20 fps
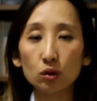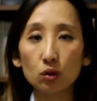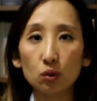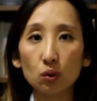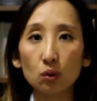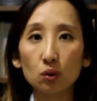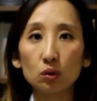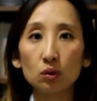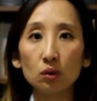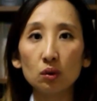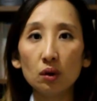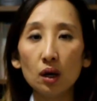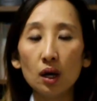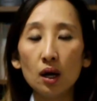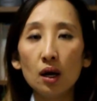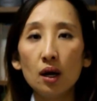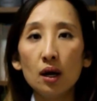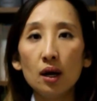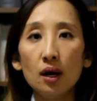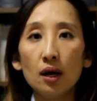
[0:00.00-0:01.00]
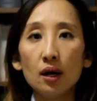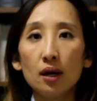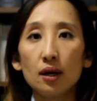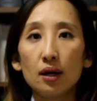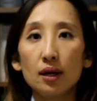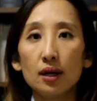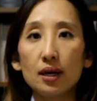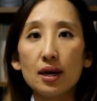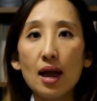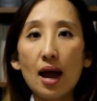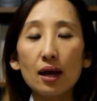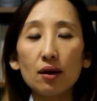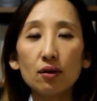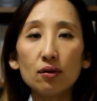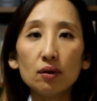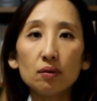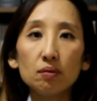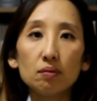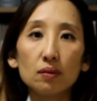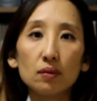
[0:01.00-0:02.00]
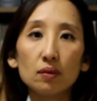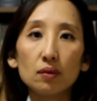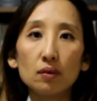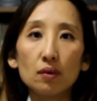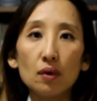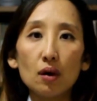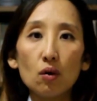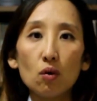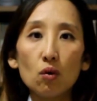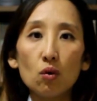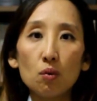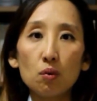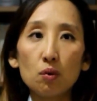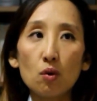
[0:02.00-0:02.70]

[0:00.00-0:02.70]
tudo. E aí o